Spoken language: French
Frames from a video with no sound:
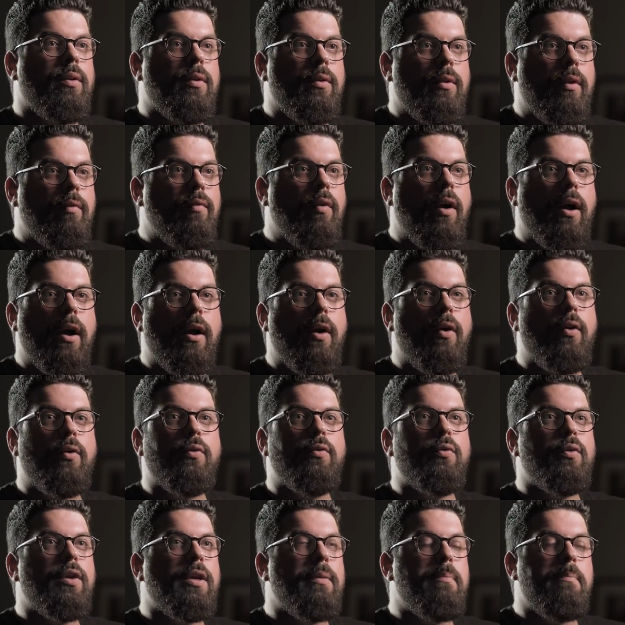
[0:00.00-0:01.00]
d'avoir un
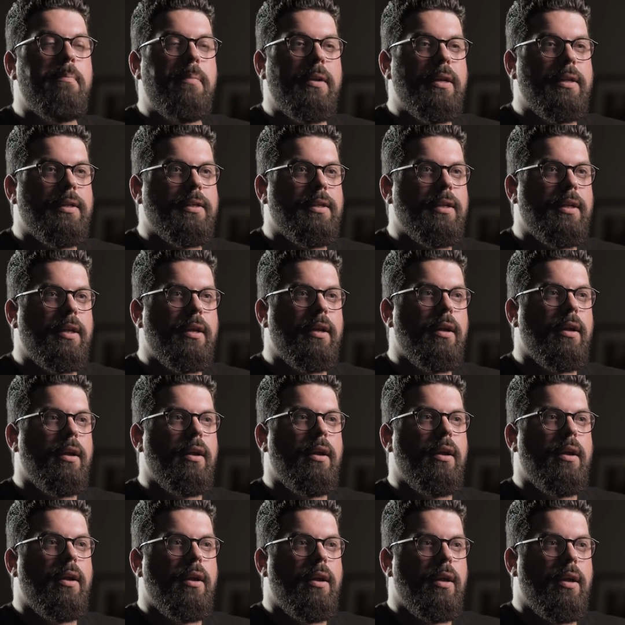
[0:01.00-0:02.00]
rendu qui me plaisait,
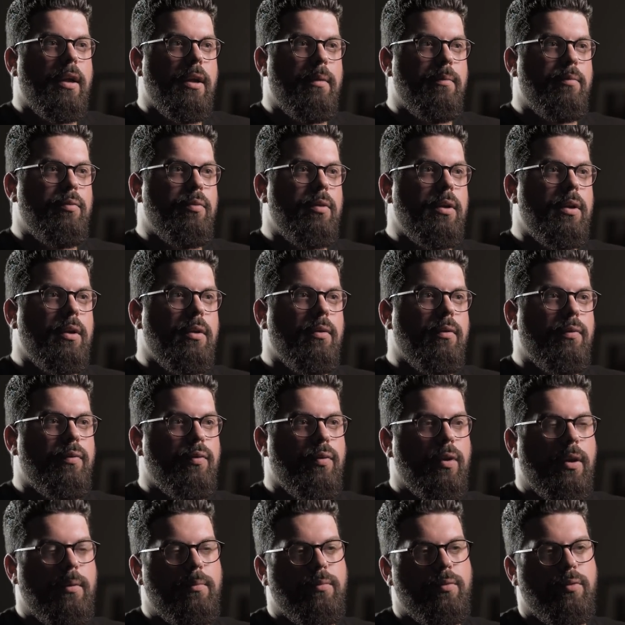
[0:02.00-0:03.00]
et puis au
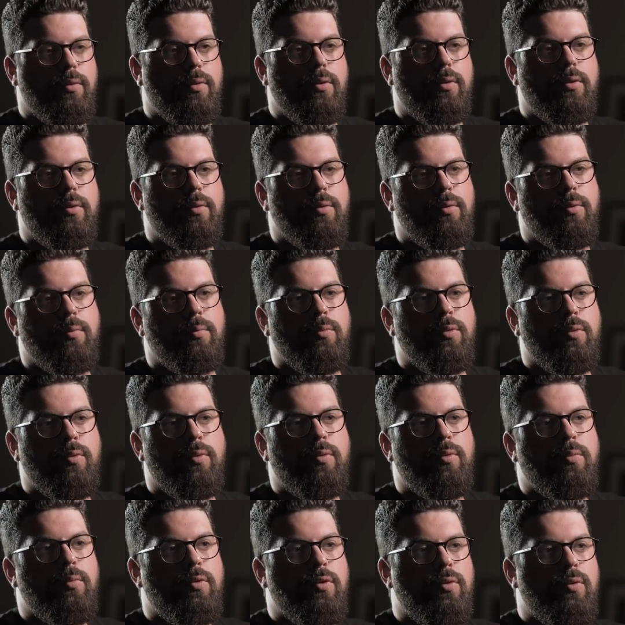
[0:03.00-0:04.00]
fur et à mesure, je
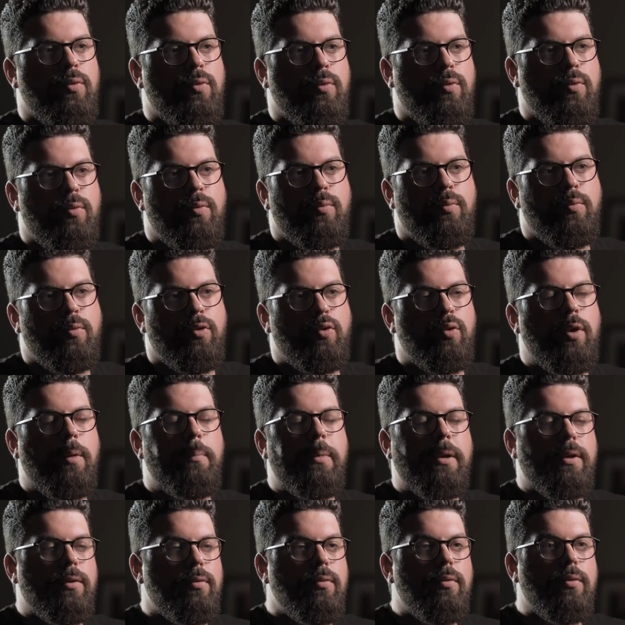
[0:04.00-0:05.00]
me, suis,
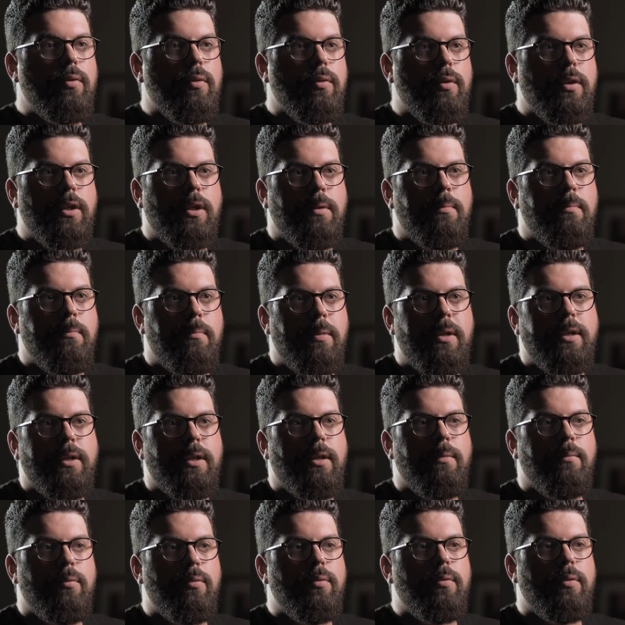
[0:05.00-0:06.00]
aperçu que ce qui me plaisait
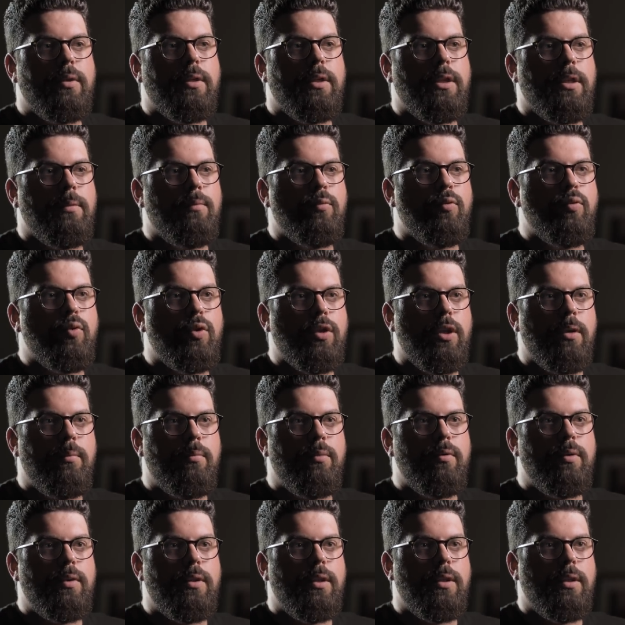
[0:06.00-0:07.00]
le plus et ce qui me touchait le
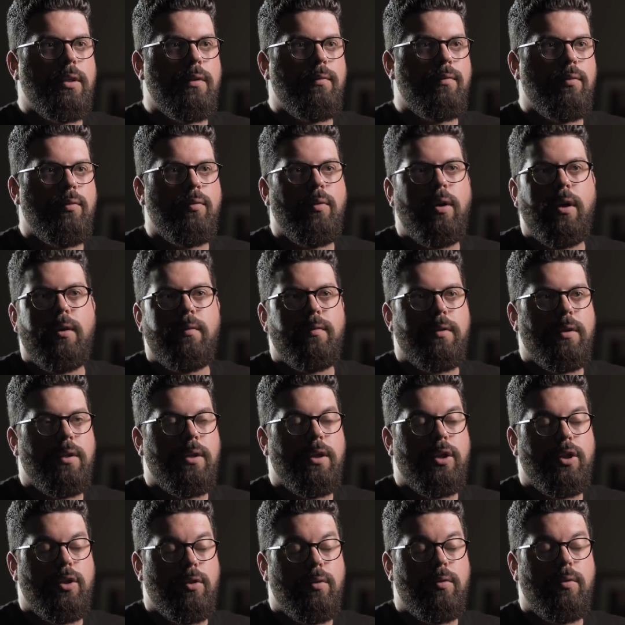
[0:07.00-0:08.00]
plus, c'était de photographier
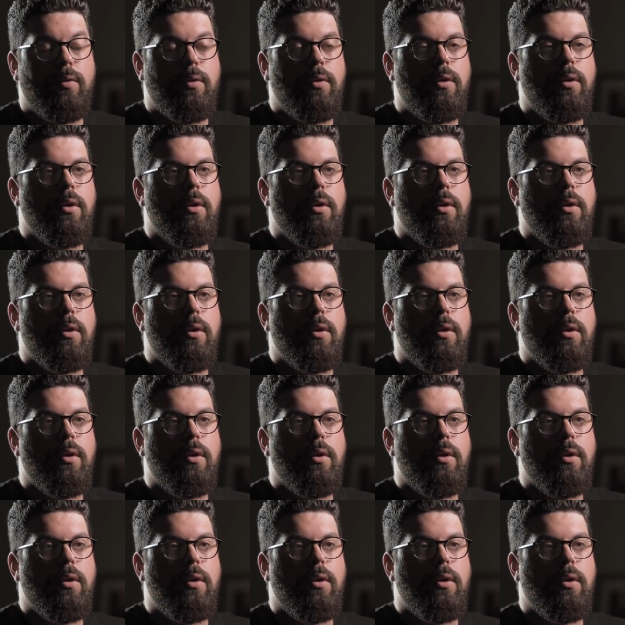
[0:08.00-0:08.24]
des gens.